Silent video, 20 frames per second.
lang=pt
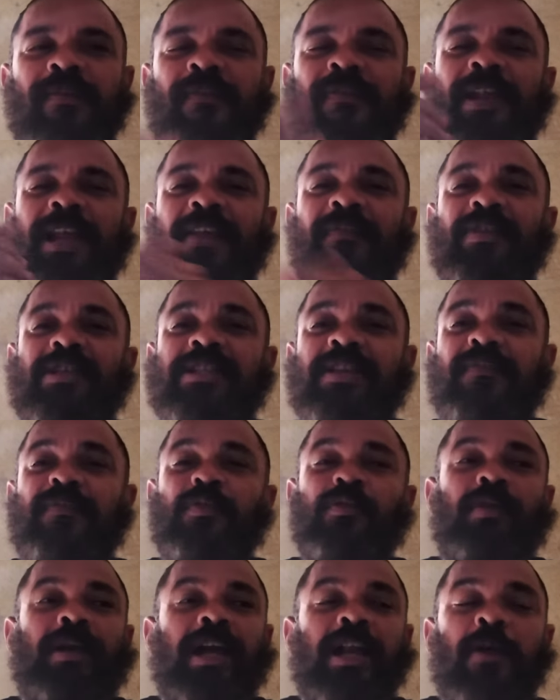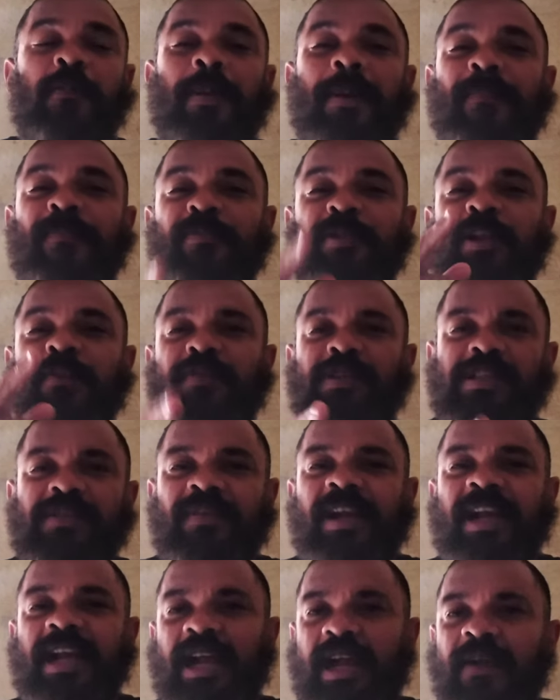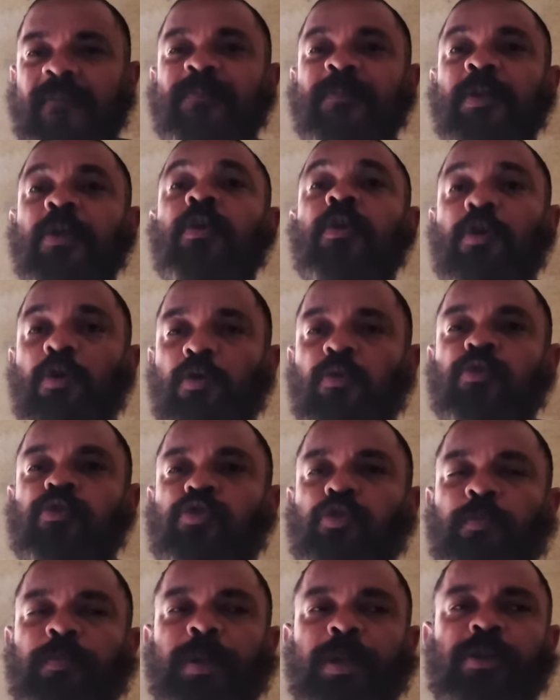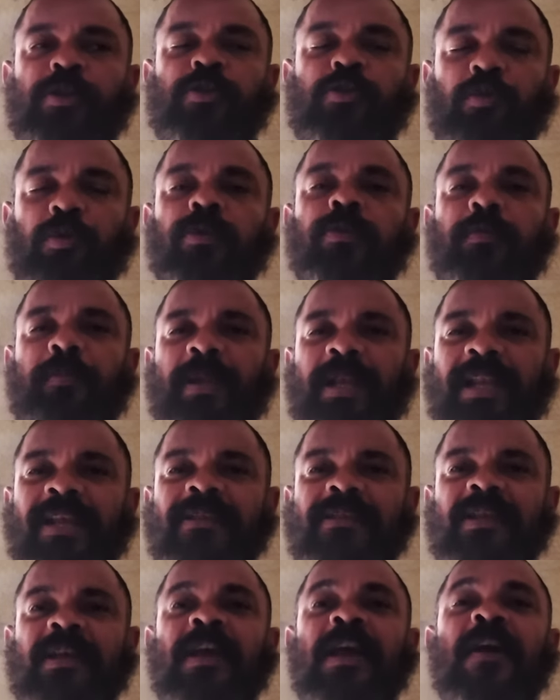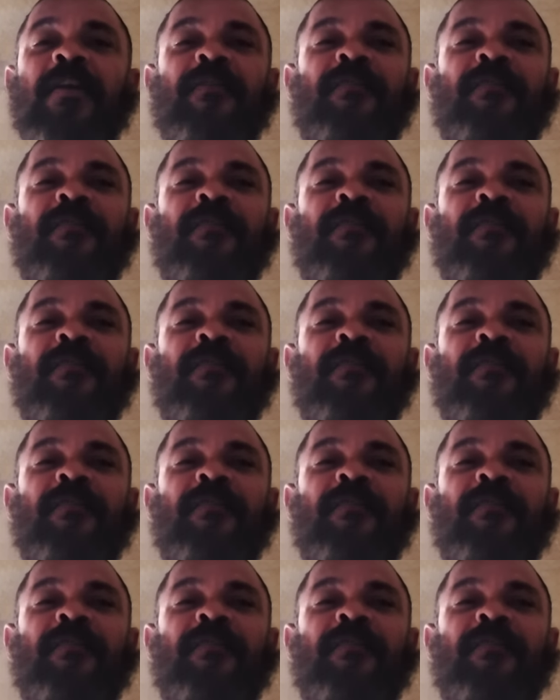vai falar que você viu no canal Papo Funeiro, você vai ganhar um super desconto, beleza?